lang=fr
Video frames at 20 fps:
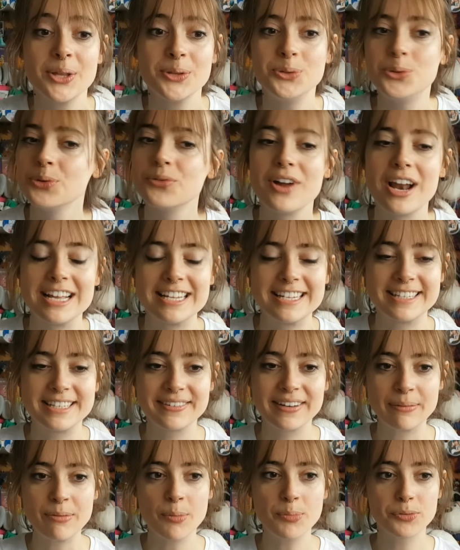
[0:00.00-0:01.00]
Donc voilà,
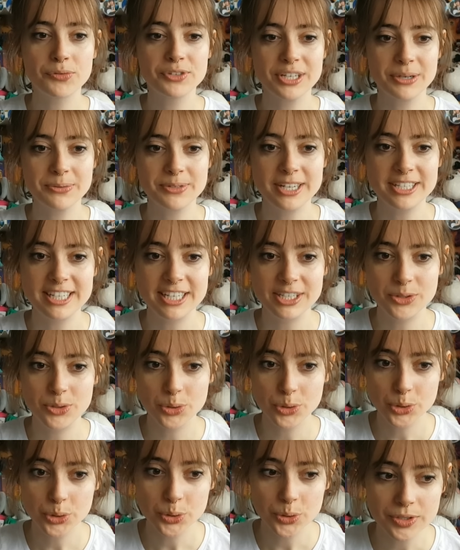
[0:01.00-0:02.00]
c'était vraiment pour vous annoncer ces
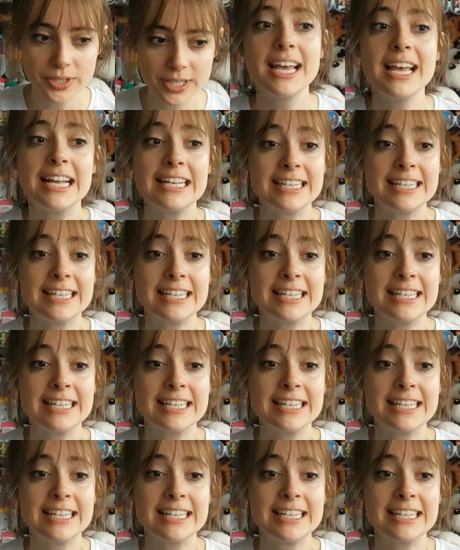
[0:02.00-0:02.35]
deux choses.